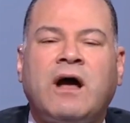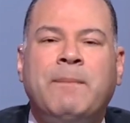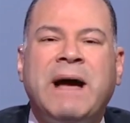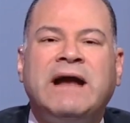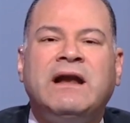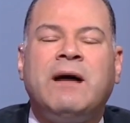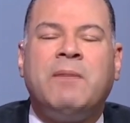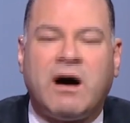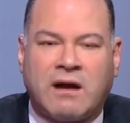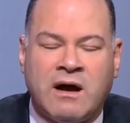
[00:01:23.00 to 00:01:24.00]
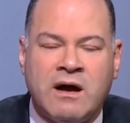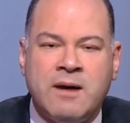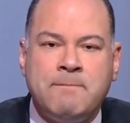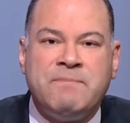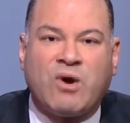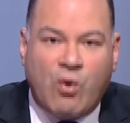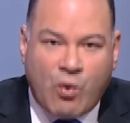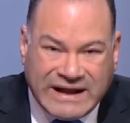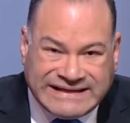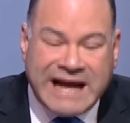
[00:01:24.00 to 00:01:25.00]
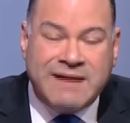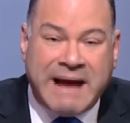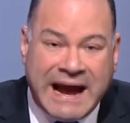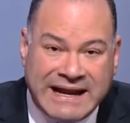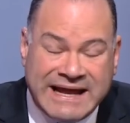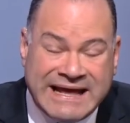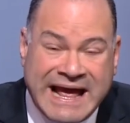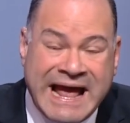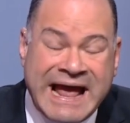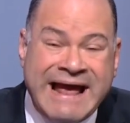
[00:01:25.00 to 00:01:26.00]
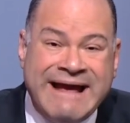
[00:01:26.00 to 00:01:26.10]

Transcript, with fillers: قبائل الأمهرة بقوتها المحلية